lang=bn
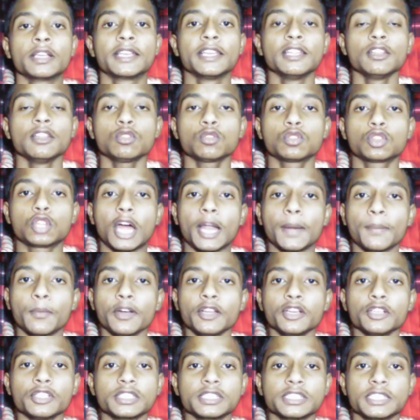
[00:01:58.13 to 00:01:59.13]
কিন্তু
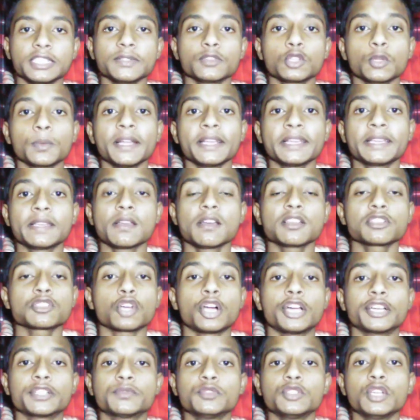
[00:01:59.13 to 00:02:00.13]
তারপরে হচ্ছে তোমরা কীভাবে
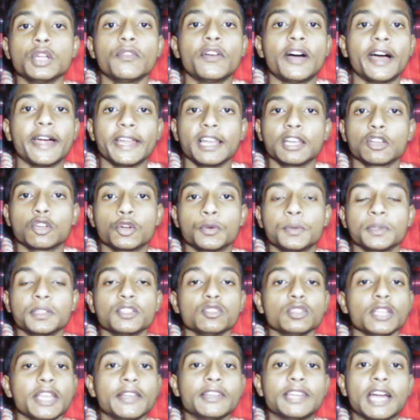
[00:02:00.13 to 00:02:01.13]
শর্টস ভিডিও ভাইরাল করবে
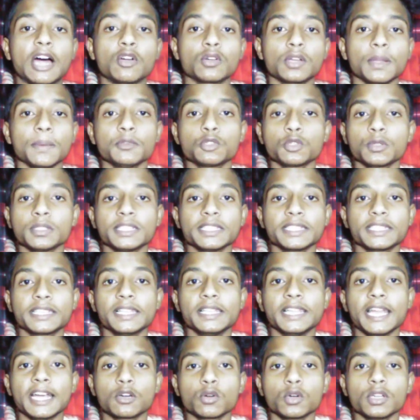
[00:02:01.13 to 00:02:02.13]
কিন্তু এই ডাউটটা আমি তোমাদের
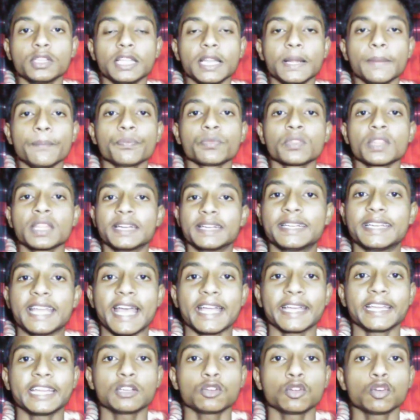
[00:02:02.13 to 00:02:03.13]
ক্লিয়ার করে দিলাম
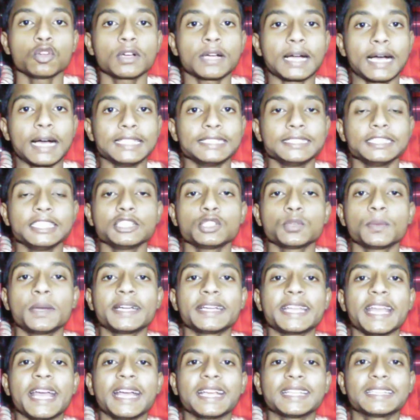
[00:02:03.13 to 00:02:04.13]
ট্যাগের কোনো কাজ নেই
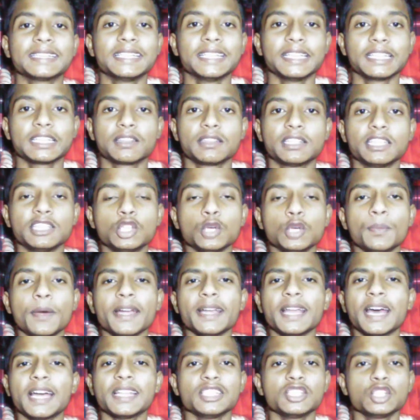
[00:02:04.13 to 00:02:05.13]
তোমার ট্যাগ দিতে
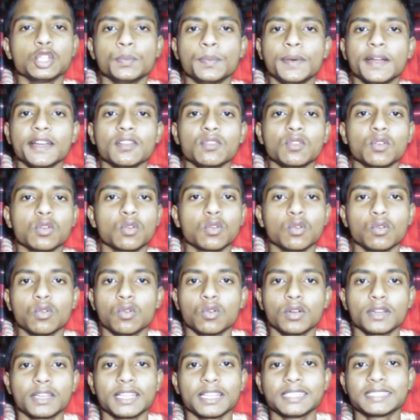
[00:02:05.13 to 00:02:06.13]
পারে না দিতেও পারে কোনো
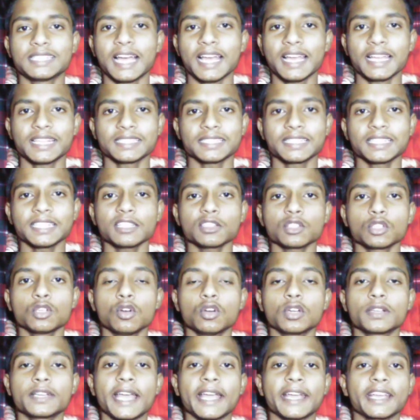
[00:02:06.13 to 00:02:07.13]
ওটা যায় আসে না তো
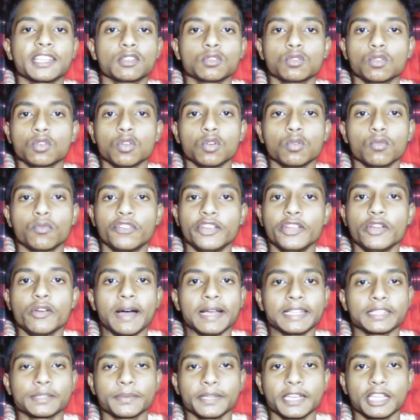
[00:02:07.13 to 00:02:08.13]
ট্যাগে তো কোনো ভিউ
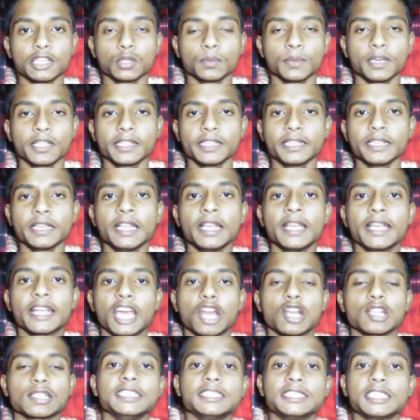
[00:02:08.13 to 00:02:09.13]
আসবে না তোমাদের
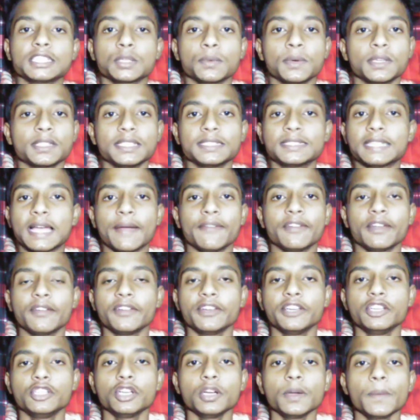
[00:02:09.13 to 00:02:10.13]
লিস্টে তোমাদের যাবে না
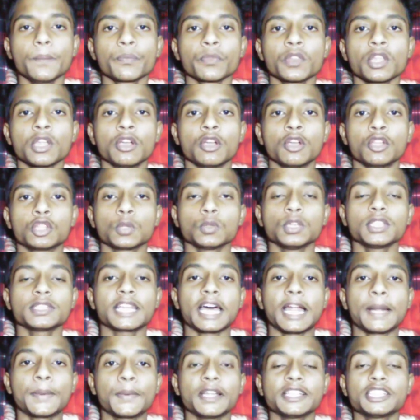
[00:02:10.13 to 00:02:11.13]
ভিডিও তোমার
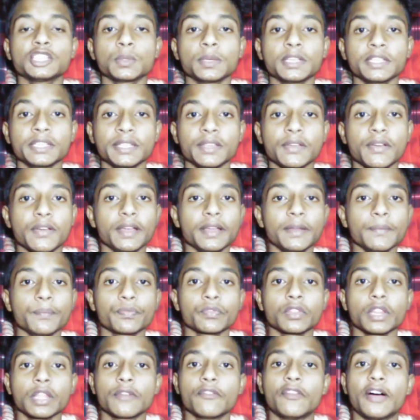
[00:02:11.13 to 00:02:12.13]
তারপর আসে তোমার কীভাবে
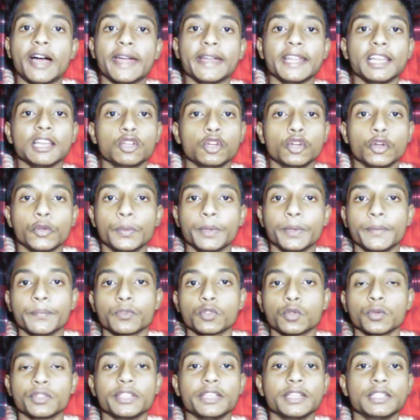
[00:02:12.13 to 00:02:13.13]
ভাইরাল করবে
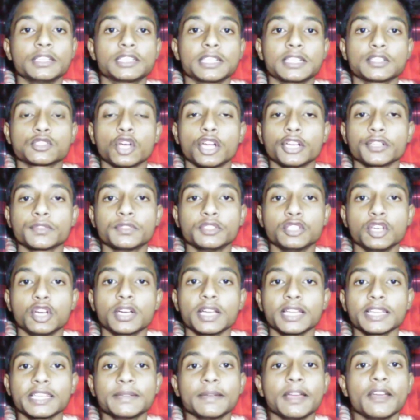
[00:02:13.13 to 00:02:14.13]
তোমাদের যে শর্টস
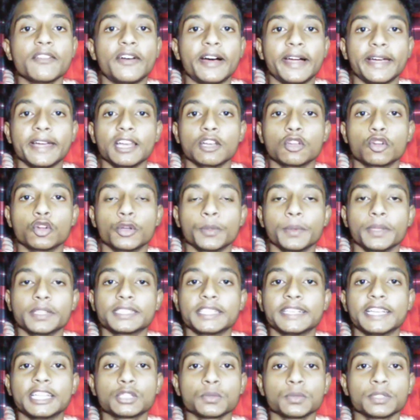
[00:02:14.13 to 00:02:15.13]
ভিডিওটা কীভাবে ভাইরাল করবে
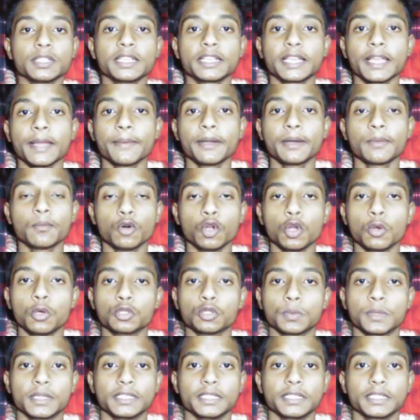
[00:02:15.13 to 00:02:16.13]
সেটা তোমাদেরকে এবার বলবো
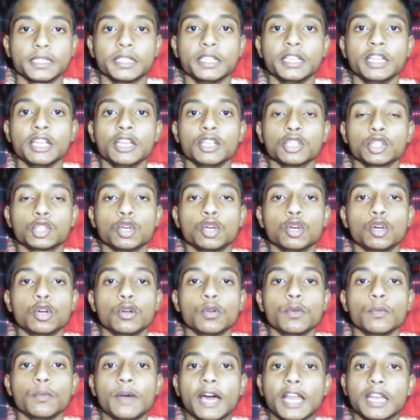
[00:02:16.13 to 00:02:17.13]
তোমাদেরকে তো
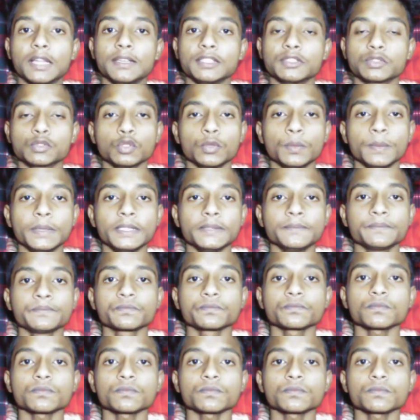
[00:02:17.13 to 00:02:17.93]
ভালোভাবে শুনবে